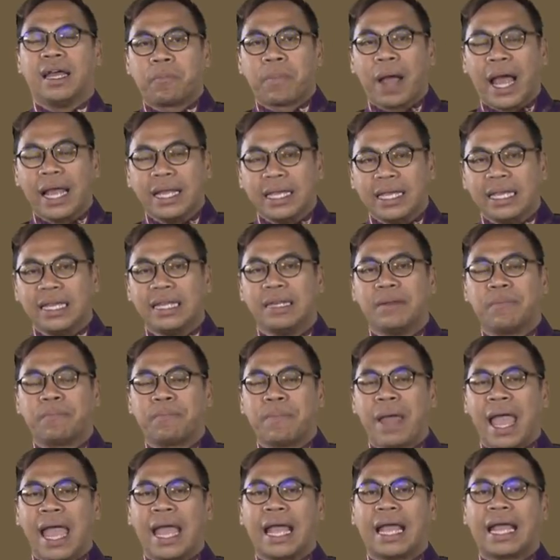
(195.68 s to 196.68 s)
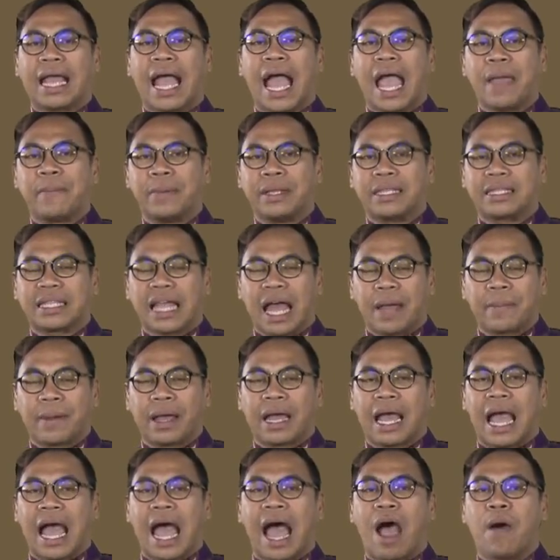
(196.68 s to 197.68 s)
พระอินทร์แปลงกายเป็นตาผะ
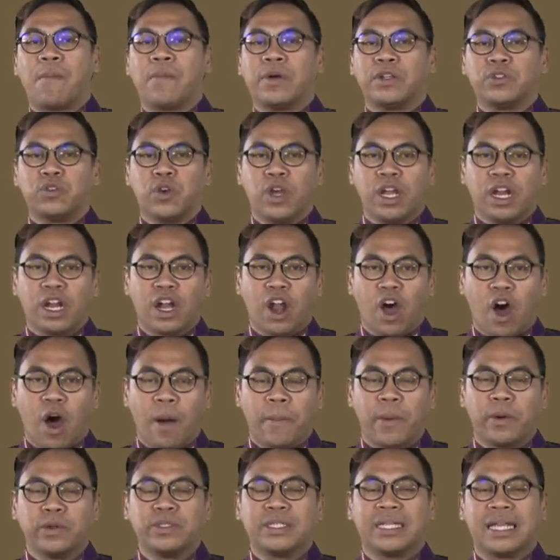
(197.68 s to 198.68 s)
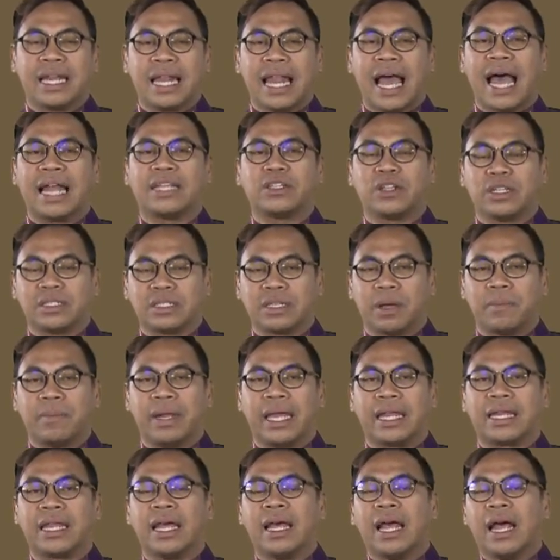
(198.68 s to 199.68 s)
ขาวมาช่วยหล่อพระเชลาจนสำ
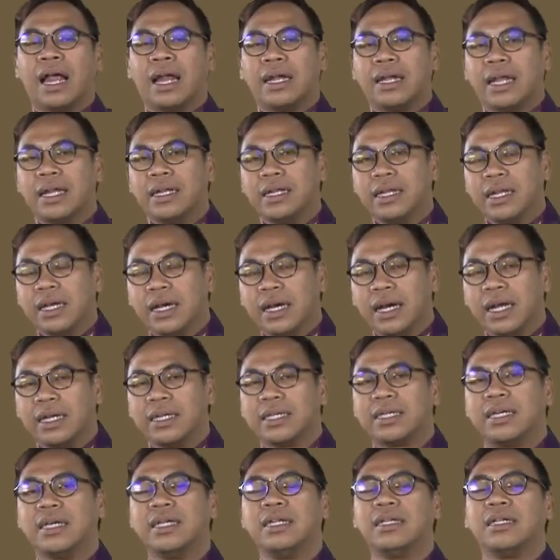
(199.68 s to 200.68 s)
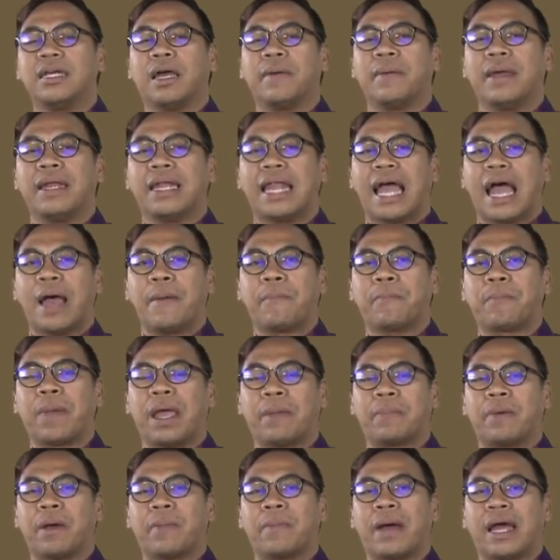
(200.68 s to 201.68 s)
เร็จและเดินขึ้นเหนือแม่น้ำไป
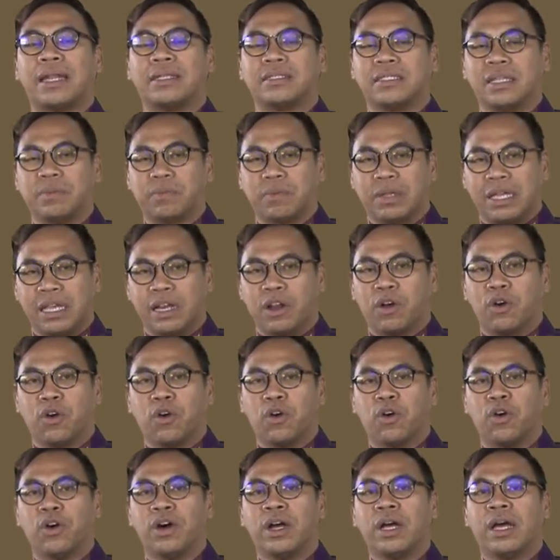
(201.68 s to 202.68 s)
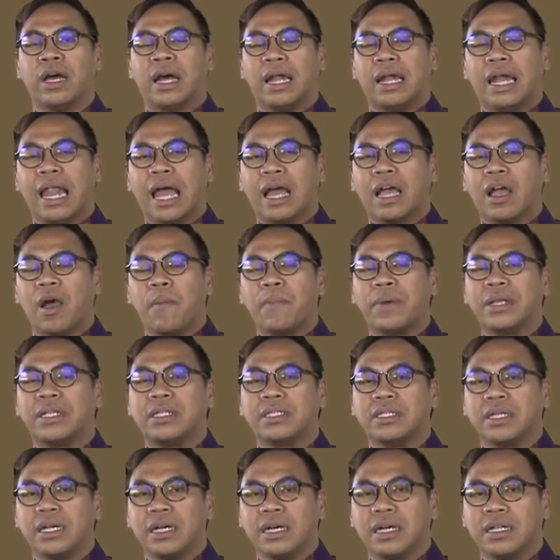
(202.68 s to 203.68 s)
ประมาณ 10 กิโล แล้วก็ไป
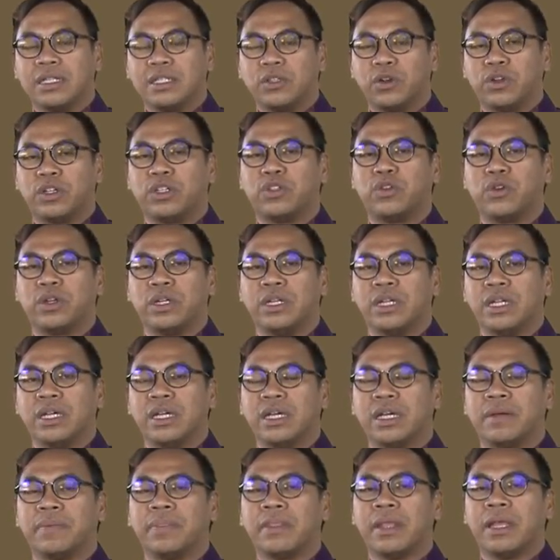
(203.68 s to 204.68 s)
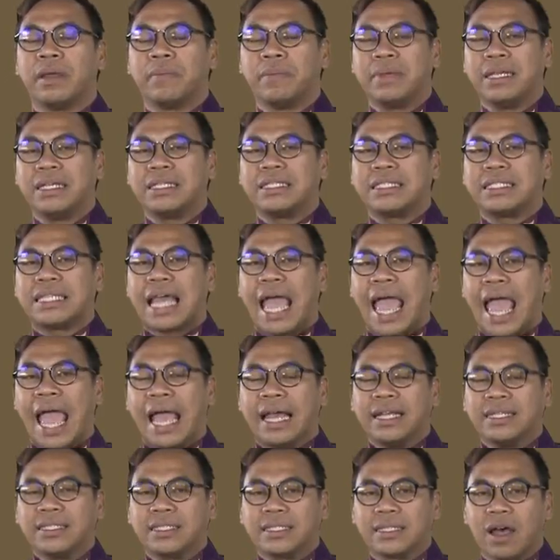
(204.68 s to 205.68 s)
เจอจุดจุดหนึ่งมีแสง
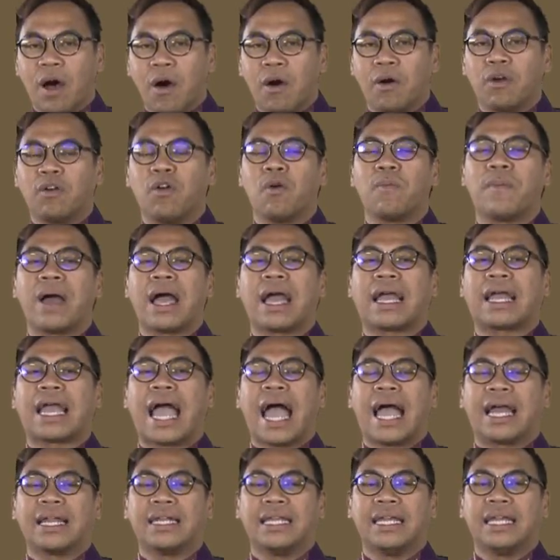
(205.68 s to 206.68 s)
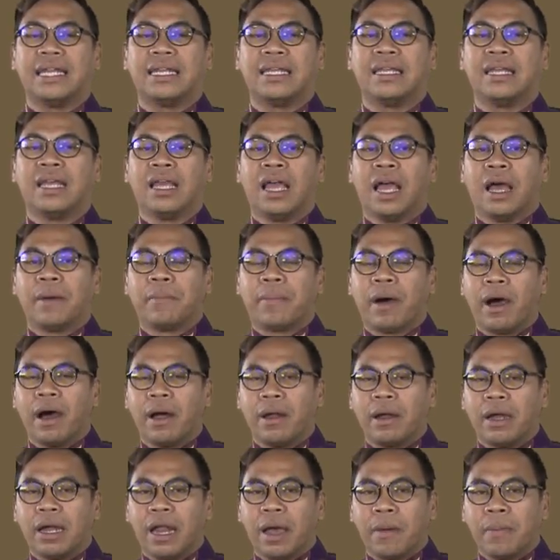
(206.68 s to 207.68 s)
ส่องลงมากลางดินเพราะ
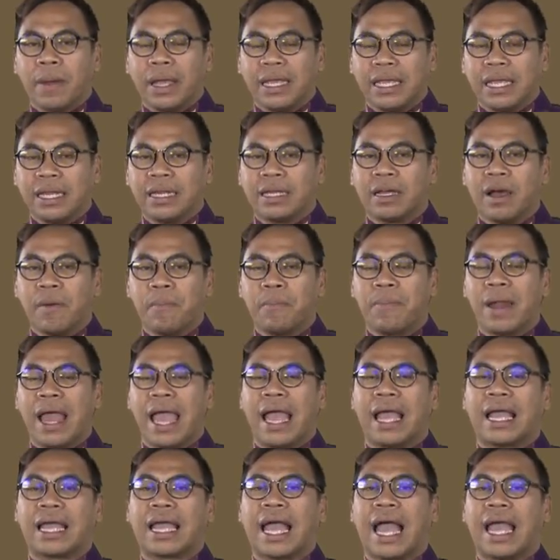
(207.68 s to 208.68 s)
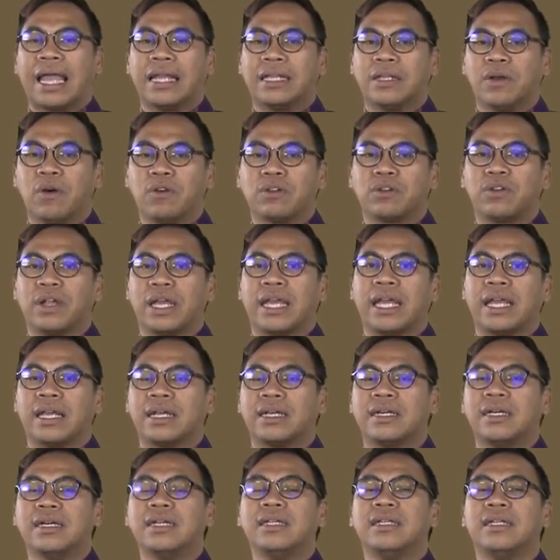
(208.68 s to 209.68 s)
แล้วพระอินทร์ก็แปลงกายยกตัวเอง
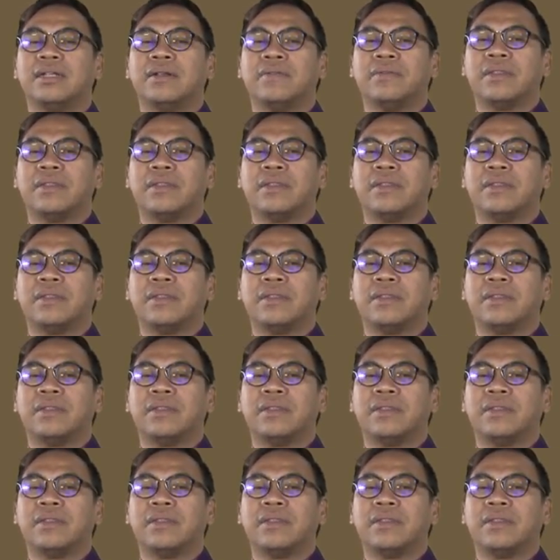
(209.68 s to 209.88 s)
ขึ้น